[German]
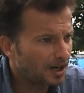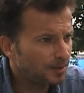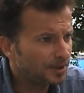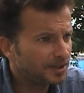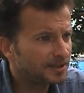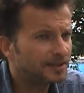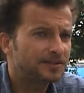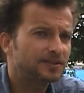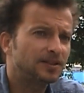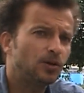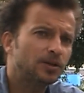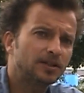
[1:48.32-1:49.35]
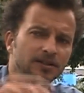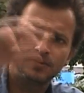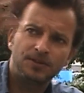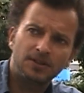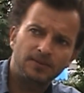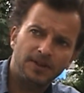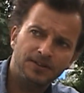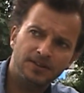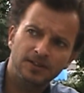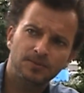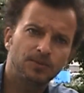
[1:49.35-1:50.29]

Aber es ist auch in gewisser Weise das